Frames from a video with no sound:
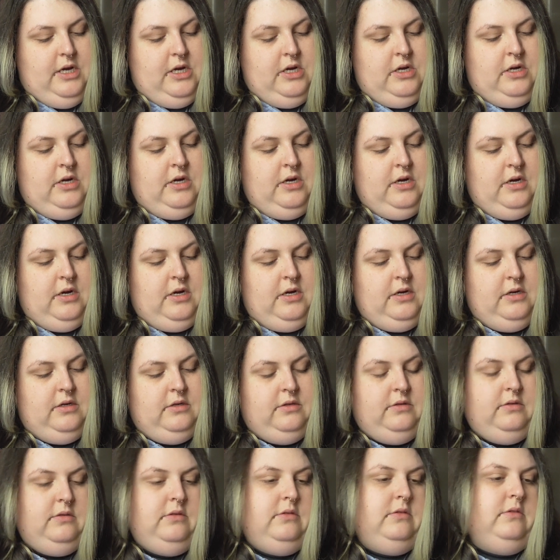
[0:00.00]
Aha.
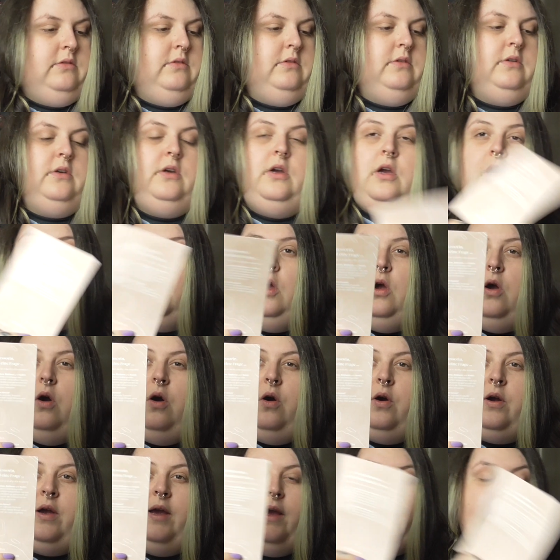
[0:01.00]

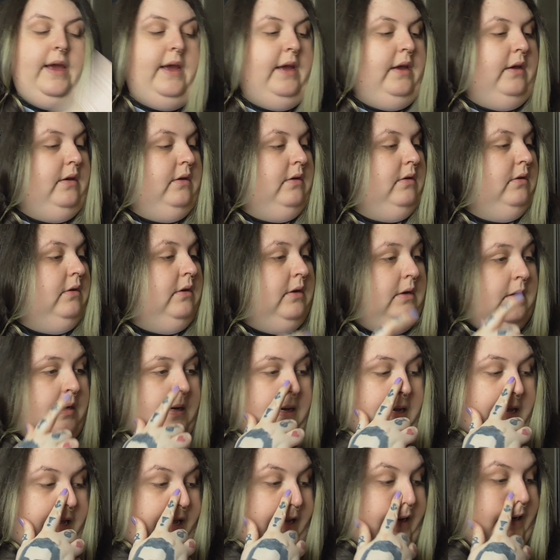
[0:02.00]
Okay.
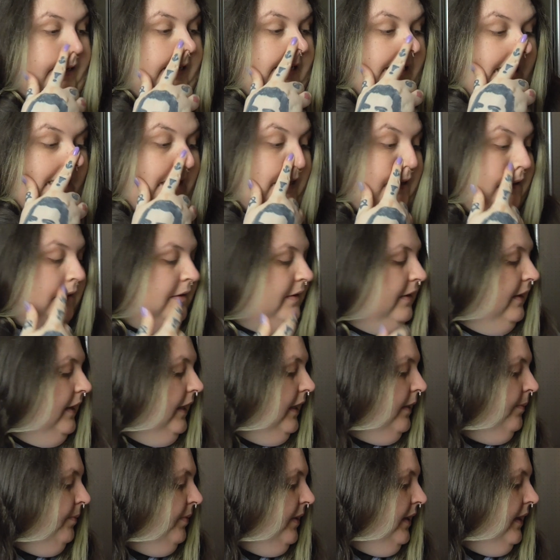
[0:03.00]
Eine kleine
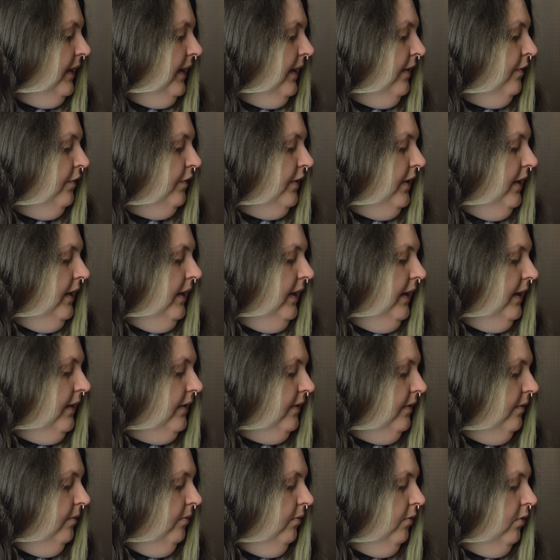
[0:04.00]
Sneak Peek auf den
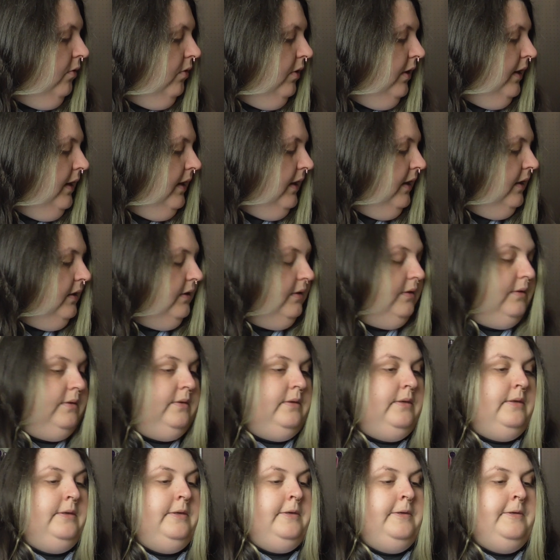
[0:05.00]
nächsten Monat.
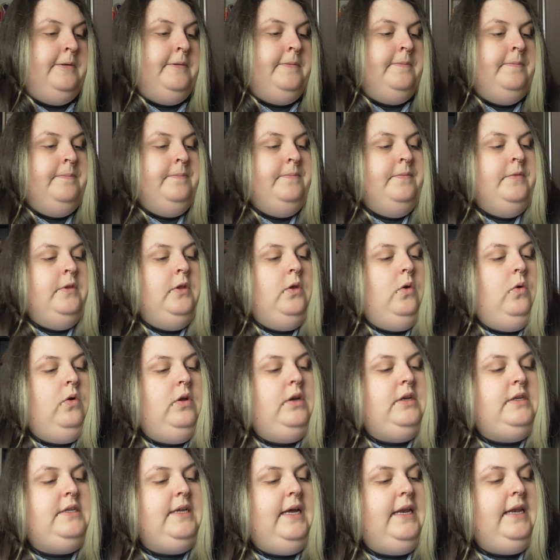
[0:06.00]

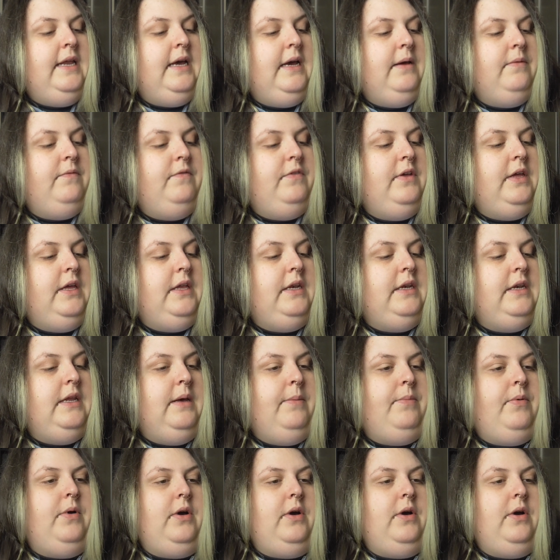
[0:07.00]
Und dann haben wir in der